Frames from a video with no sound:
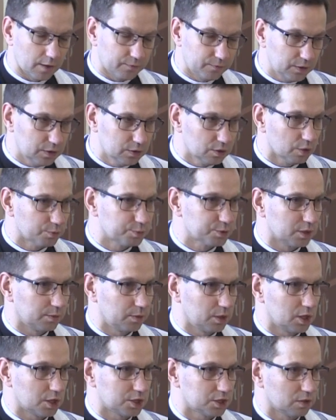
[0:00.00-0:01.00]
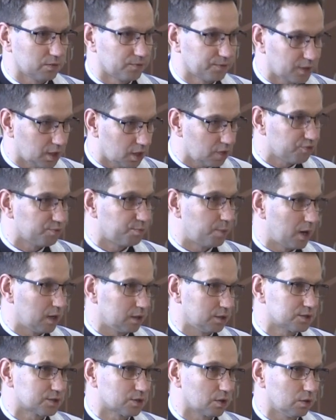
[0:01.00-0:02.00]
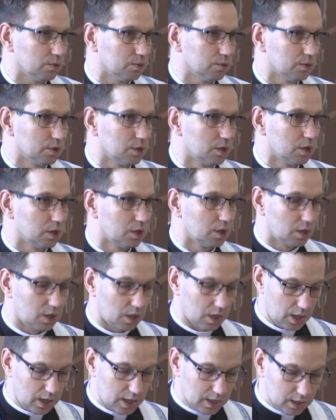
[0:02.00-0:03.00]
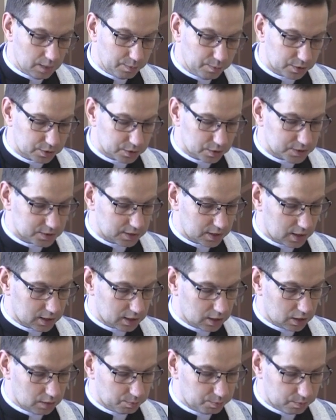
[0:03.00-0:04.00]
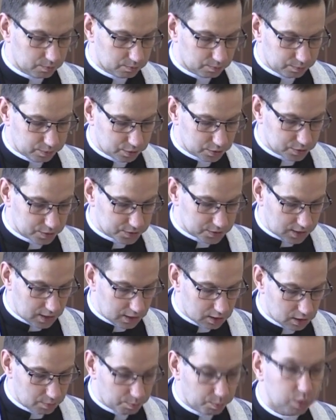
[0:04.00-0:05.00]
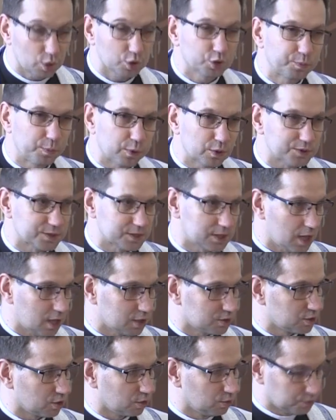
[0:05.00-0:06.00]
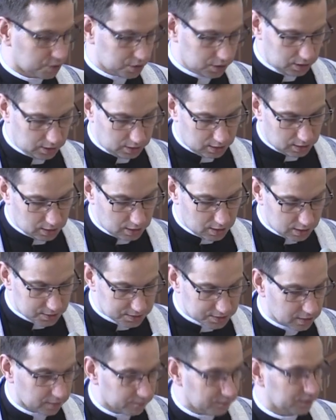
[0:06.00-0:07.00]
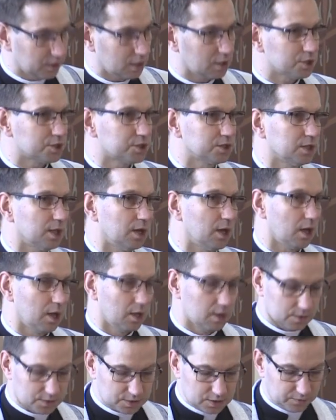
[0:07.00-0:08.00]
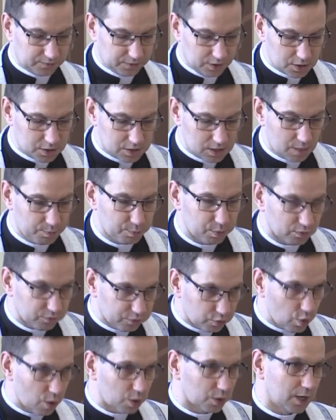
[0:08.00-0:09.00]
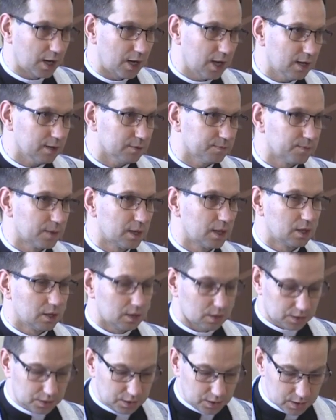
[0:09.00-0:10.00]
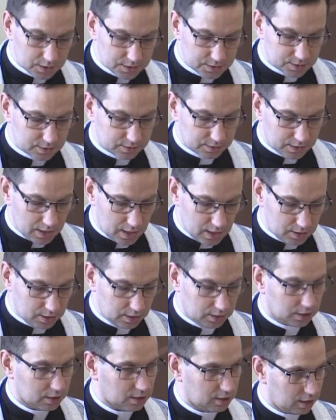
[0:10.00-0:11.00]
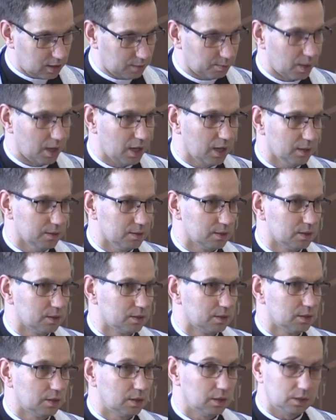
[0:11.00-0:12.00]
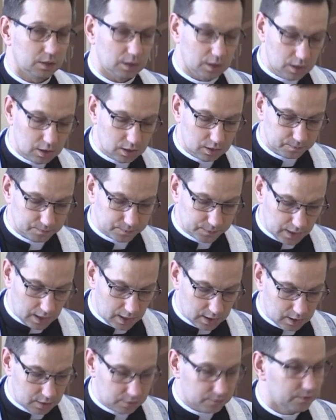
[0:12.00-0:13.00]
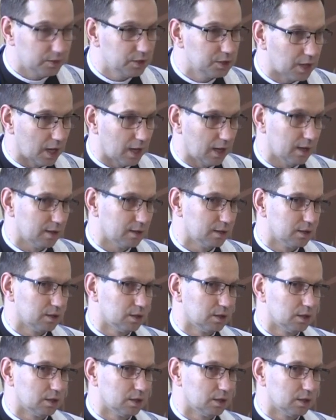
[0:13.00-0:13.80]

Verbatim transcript: a wino przemienia się w krew pańską, ale pozostaje, pozostaje pod postacią, czyli zewnętrzna, zewnętrzna powłoka jest dalej chleba i dalej wina.